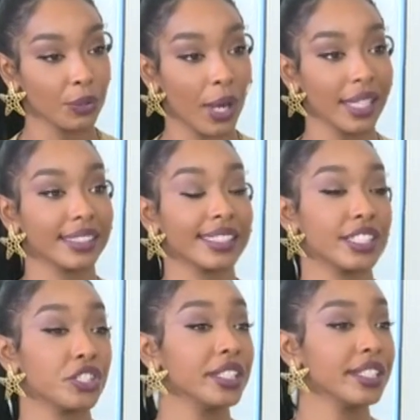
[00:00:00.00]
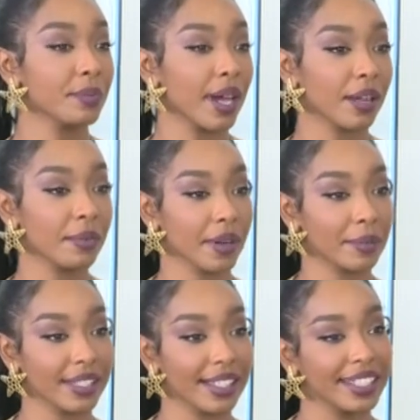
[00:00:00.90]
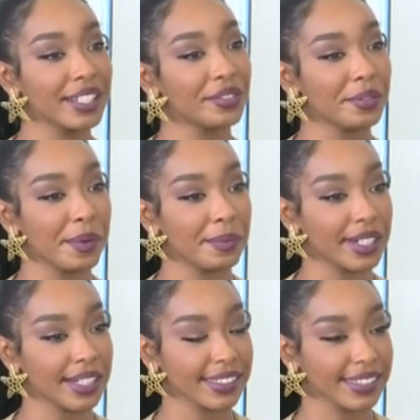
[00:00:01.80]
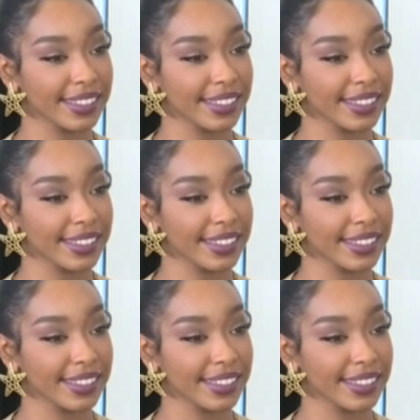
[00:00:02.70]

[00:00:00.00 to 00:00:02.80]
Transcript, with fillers: وحتى تجهيز ما قبل رمضان هنا في المملكه